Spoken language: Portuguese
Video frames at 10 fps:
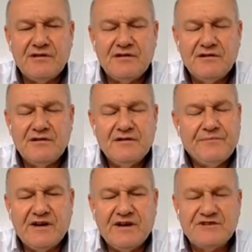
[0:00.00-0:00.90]
Porque
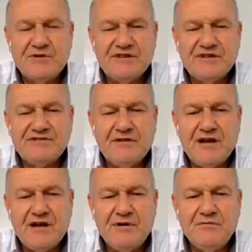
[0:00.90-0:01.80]
na
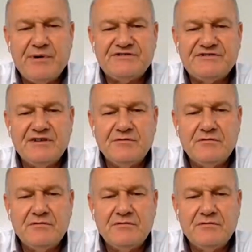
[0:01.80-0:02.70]
exportação acaba não
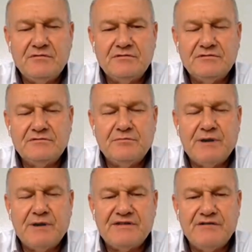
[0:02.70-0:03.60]
passando no,
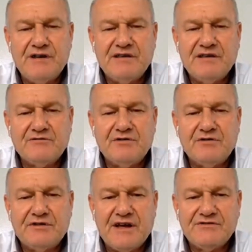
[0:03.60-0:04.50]
no, no padrão
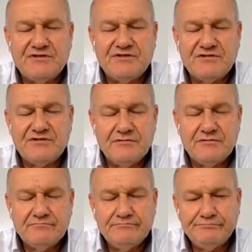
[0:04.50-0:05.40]
aí que é os contratos,
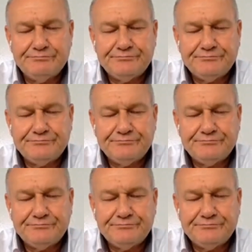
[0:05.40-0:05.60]
né, João?